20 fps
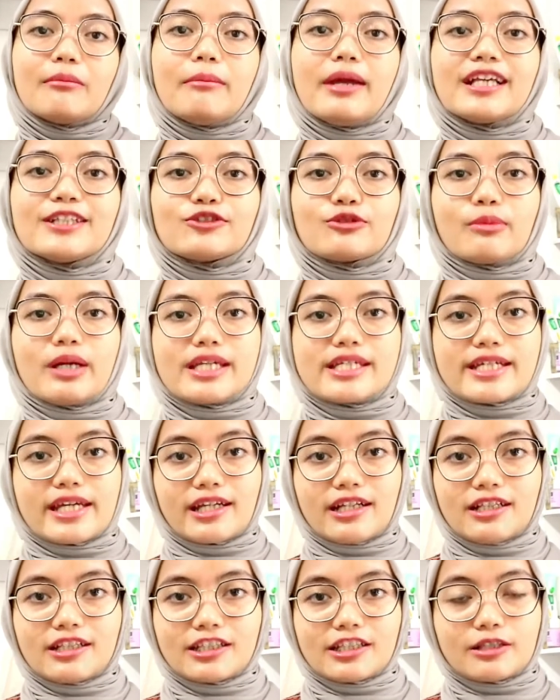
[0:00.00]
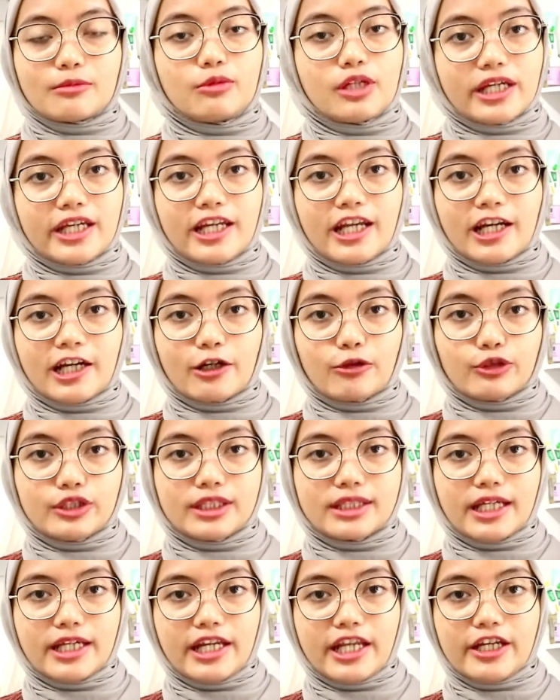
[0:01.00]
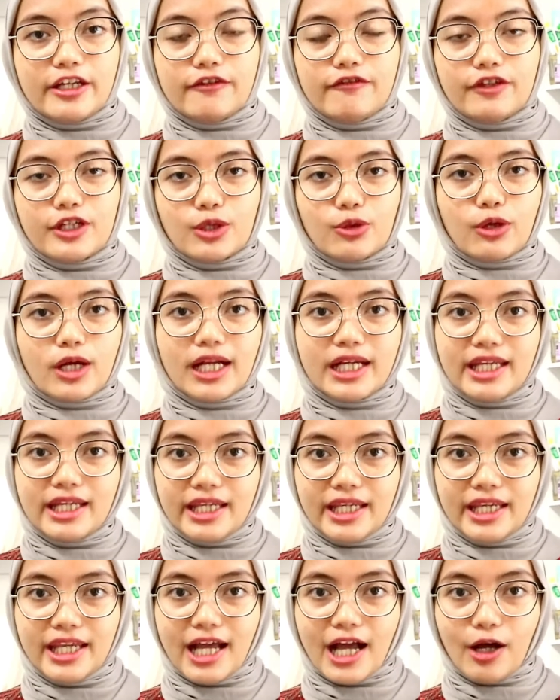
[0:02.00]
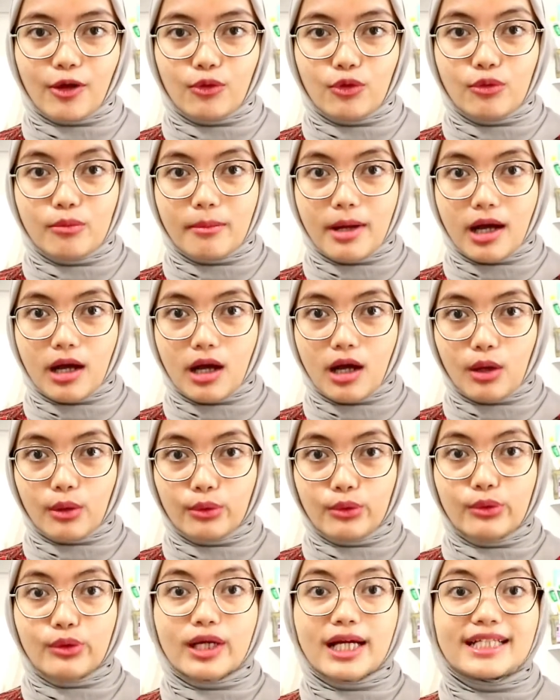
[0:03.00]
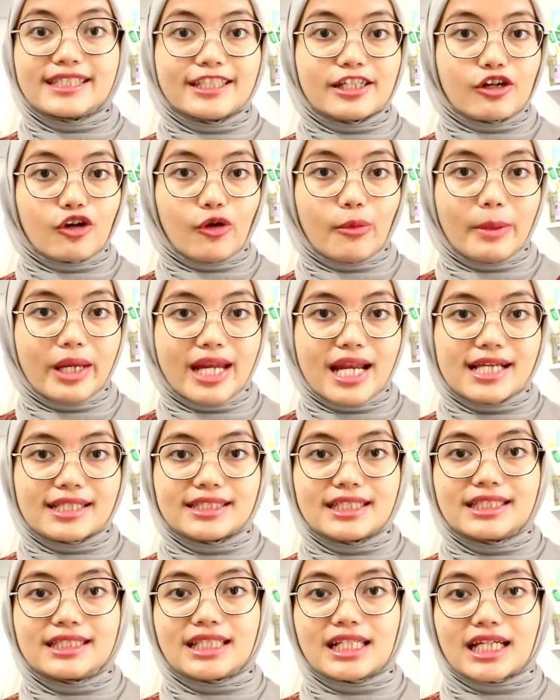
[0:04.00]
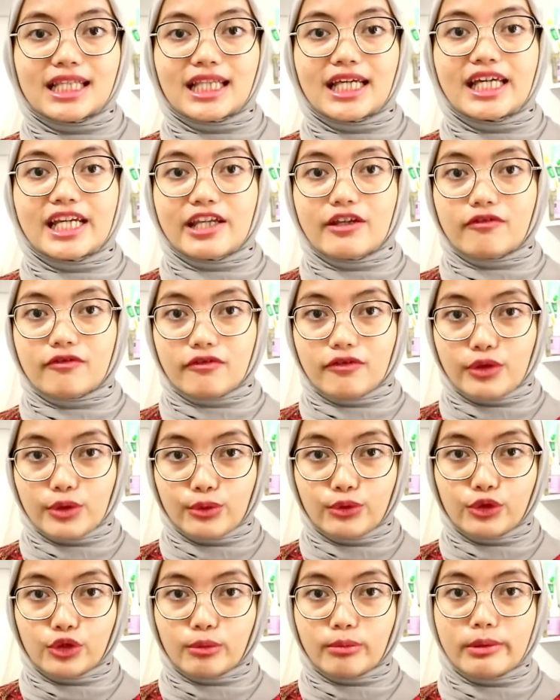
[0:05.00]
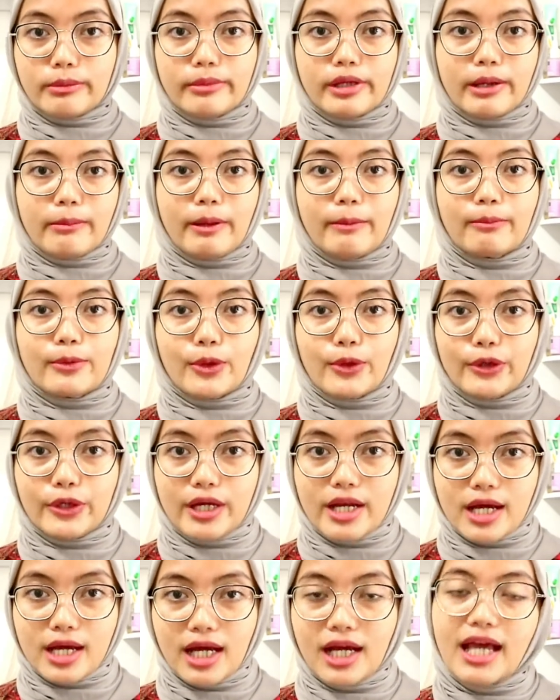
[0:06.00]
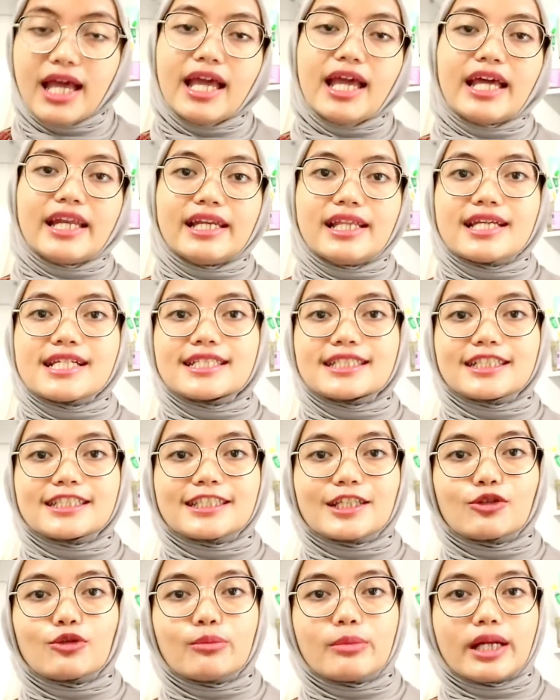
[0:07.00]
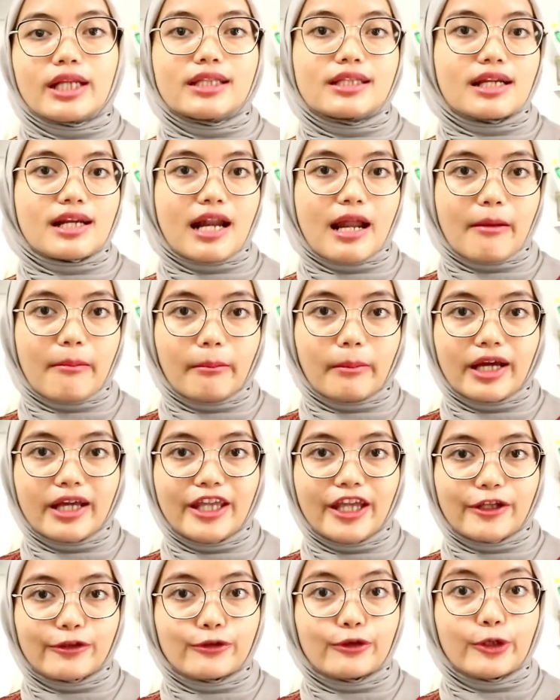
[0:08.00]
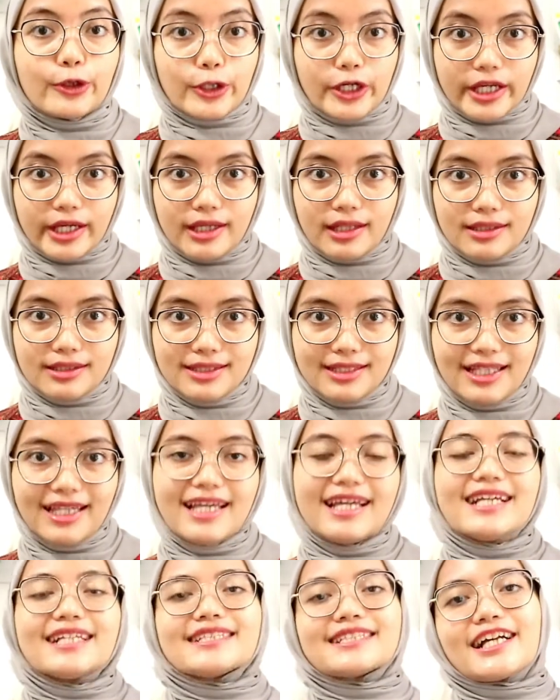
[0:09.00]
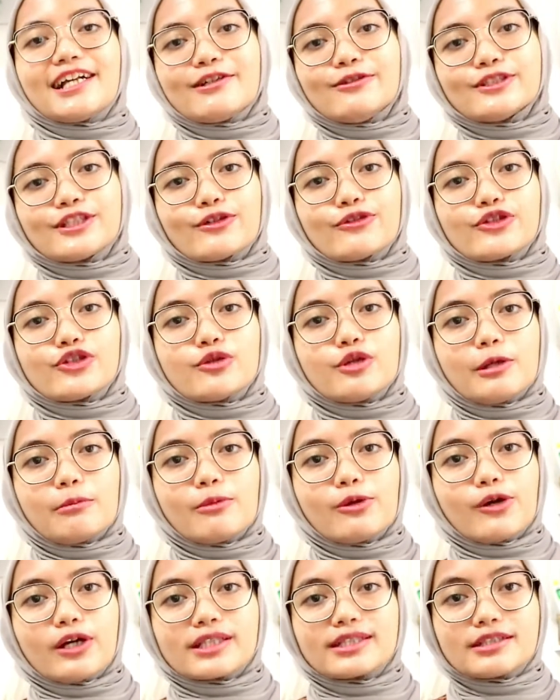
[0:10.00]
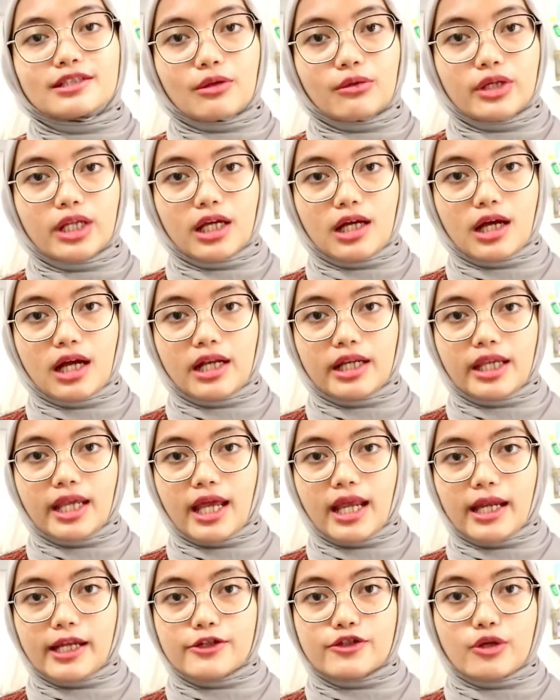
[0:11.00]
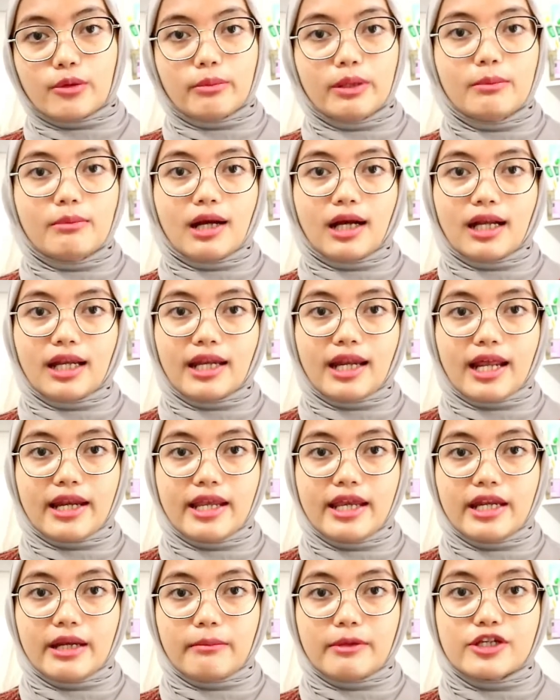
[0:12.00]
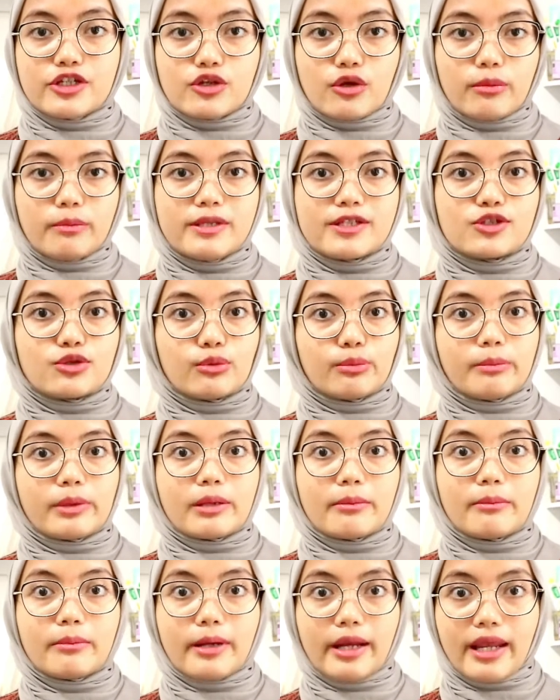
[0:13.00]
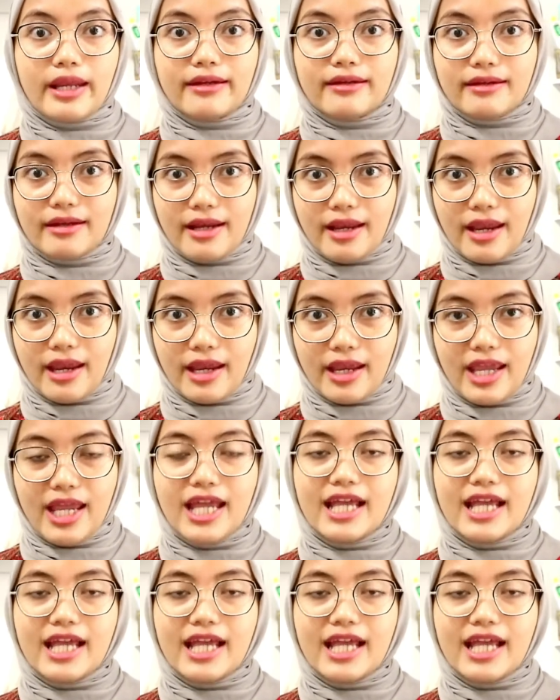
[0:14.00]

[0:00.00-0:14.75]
back to my channel, ketemu lagi dengan aku Dita dan di video kali ini aku mau ngasih rekomendasi serta review untuk beberapa produk dari salah satu brand ternama yaitu L'Oreal sekaligus aku juga mau ngasih tahu nih ke kalian Shopee bakalan ada yang namanya Shopee Super Brand Day